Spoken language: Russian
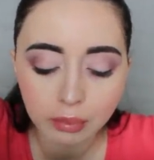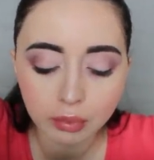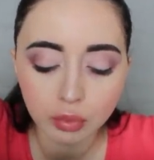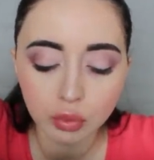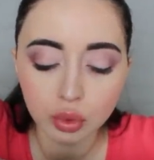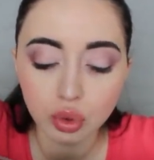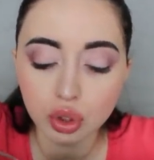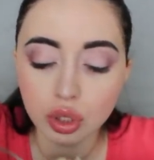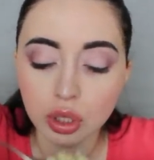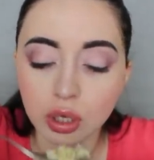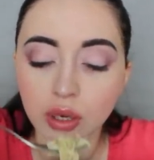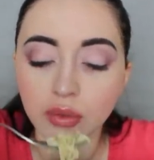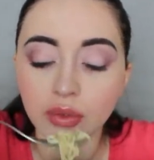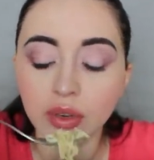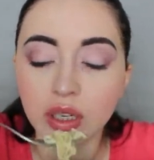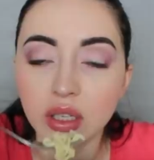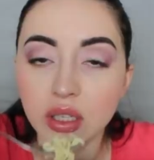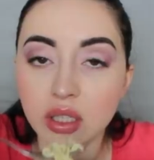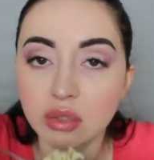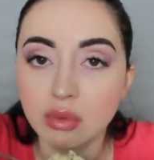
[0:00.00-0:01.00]
нужно
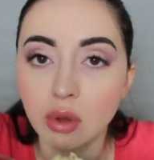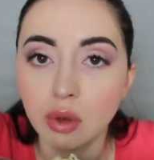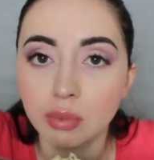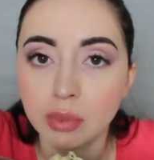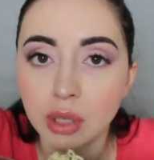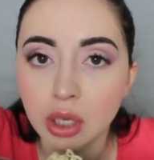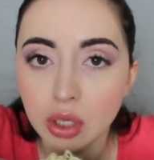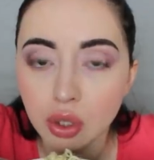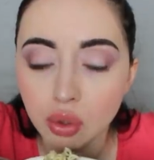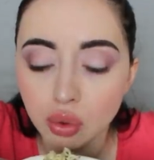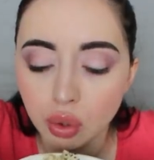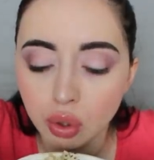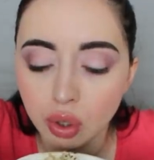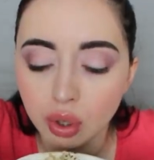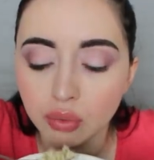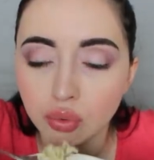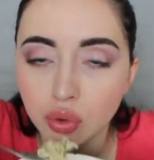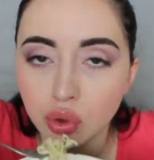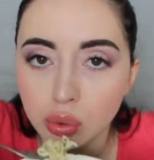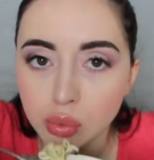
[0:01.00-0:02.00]
говорить свое мнение
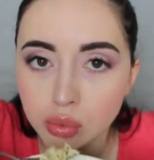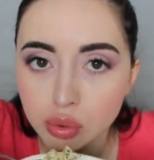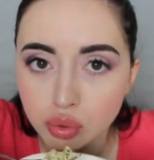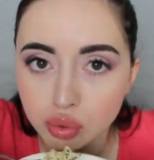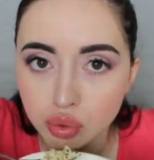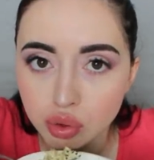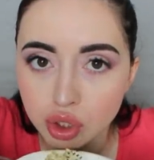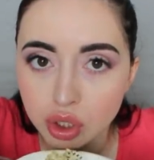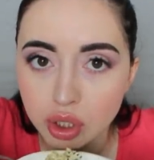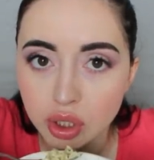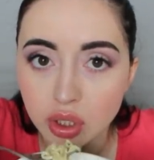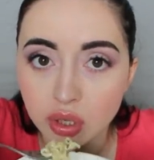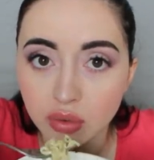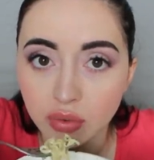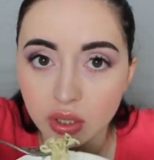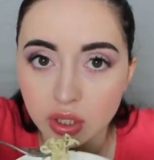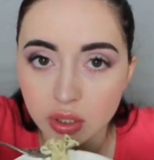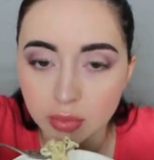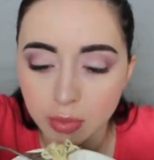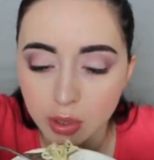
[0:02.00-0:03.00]
только в том случае, если
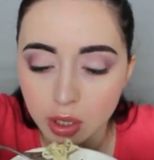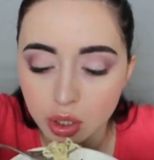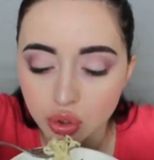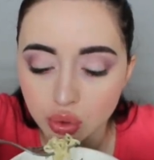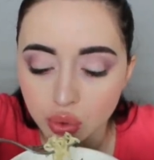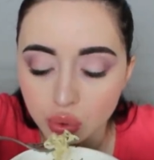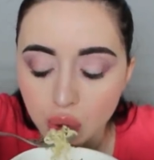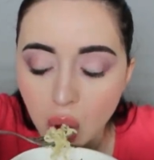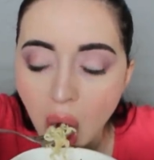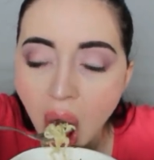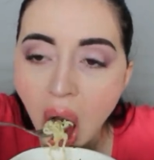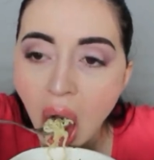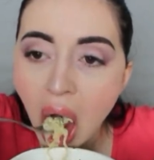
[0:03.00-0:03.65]
вас спрашивают.